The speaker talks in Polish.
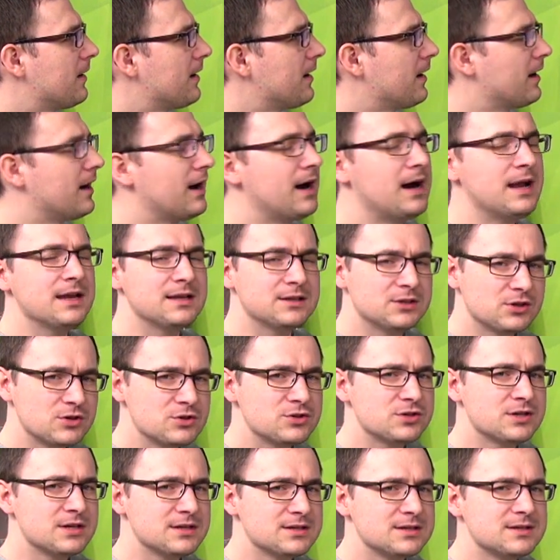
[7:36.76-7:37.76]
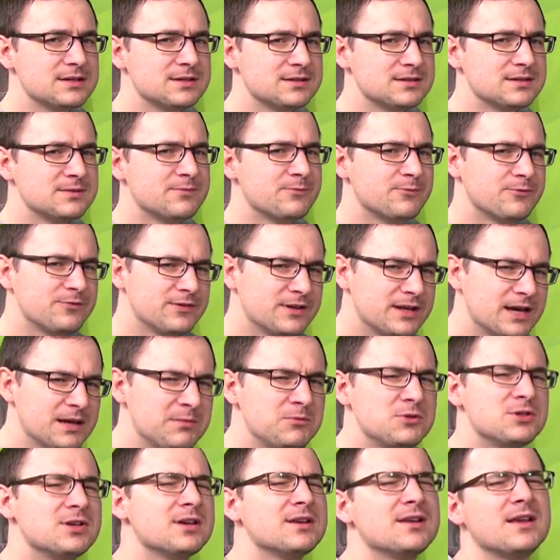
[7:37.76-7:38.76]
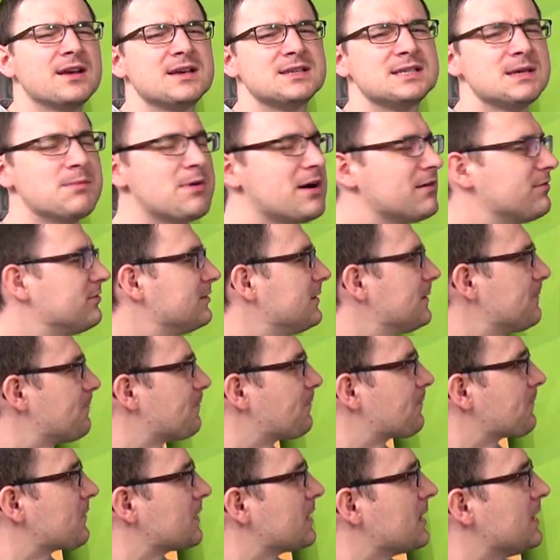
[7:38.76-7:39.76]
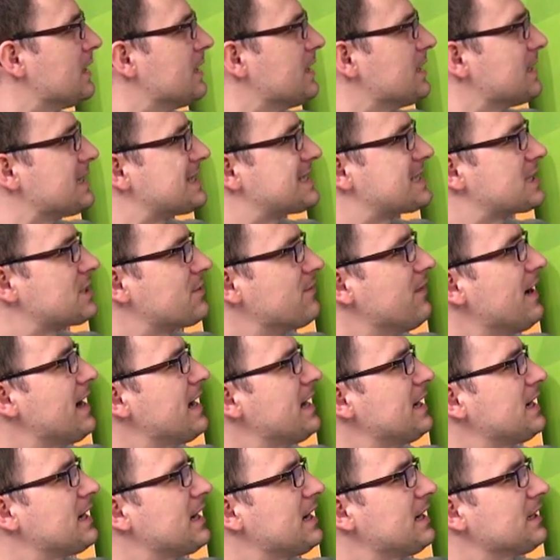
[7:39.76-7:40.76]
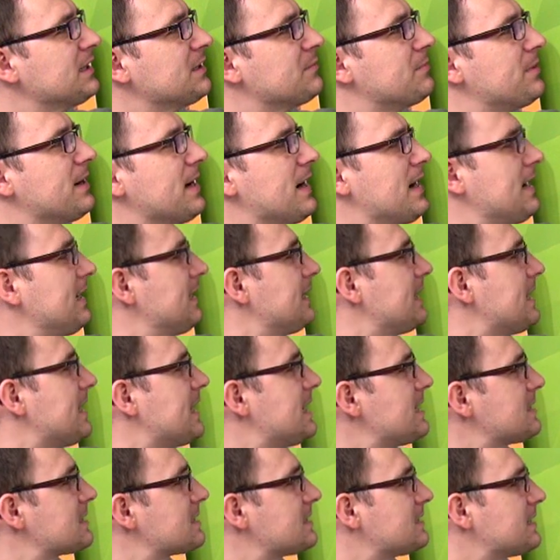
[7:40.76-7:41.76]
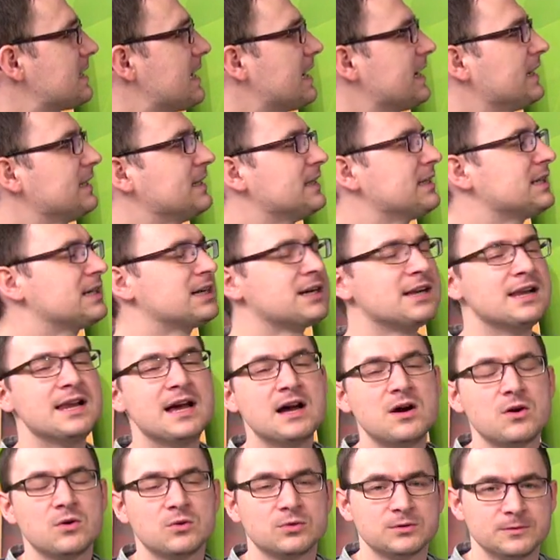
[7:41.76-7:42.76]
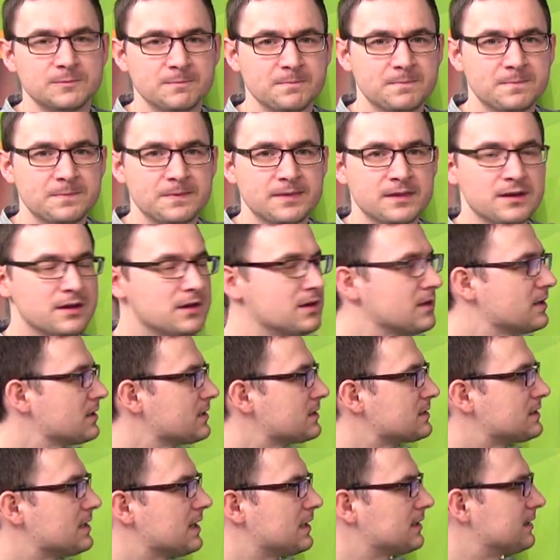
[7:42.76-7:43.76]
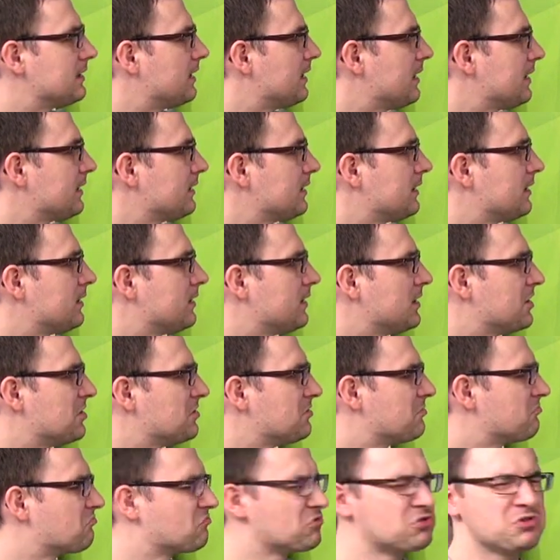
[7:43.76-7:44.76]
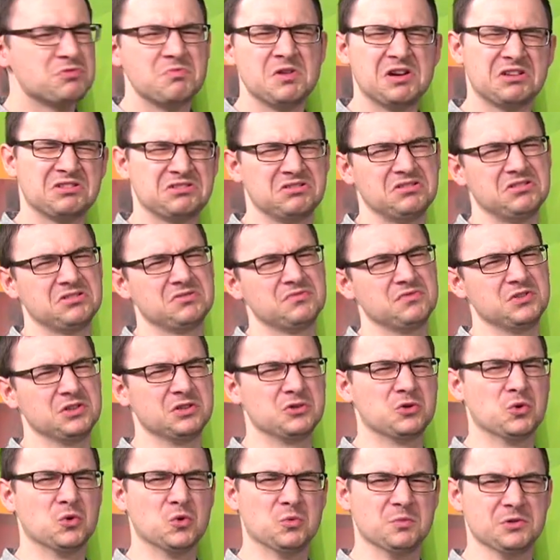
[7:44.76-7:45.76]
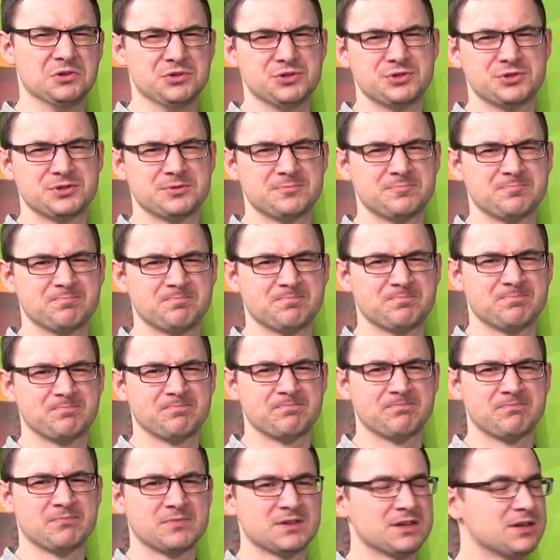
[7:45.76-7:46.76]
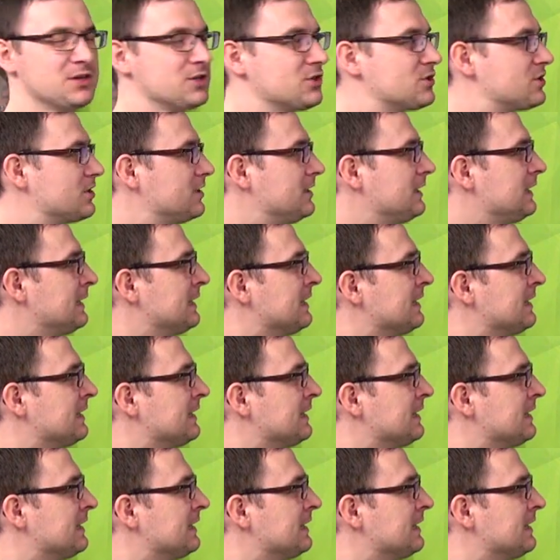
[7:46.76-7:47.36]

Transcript: ale troszkę wydaje mi się jednak zabawny. Zwei Kannibalen essen einen Clown, sagte eine, schmeckt irgendwie komisch. Czyli